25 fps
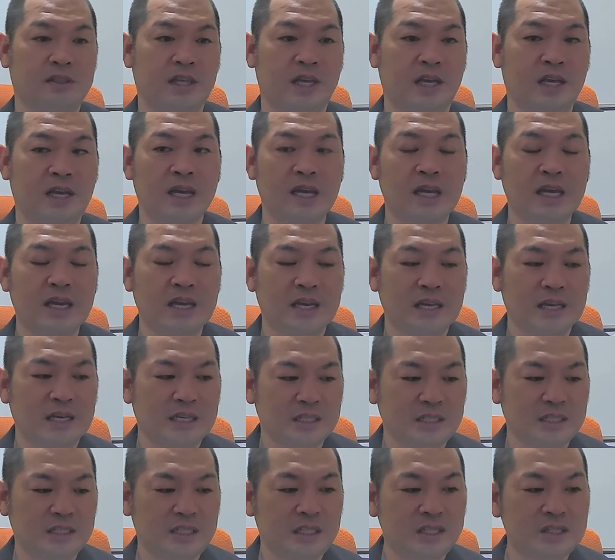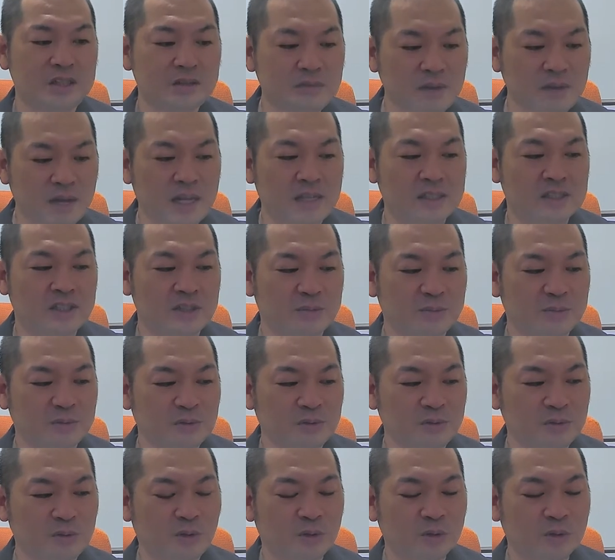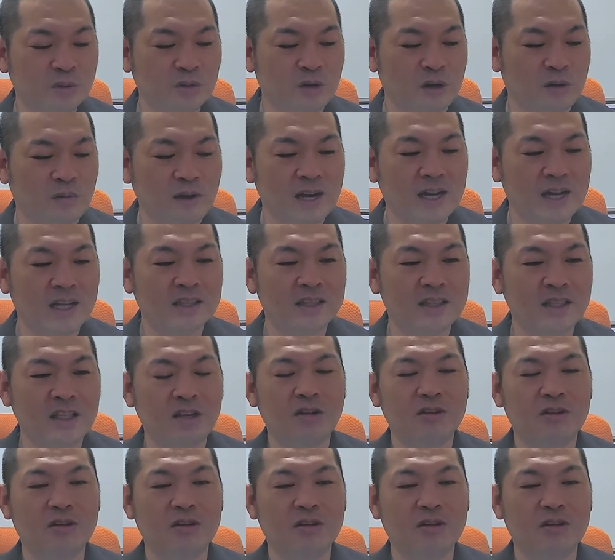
で、実は自分のことが分かってる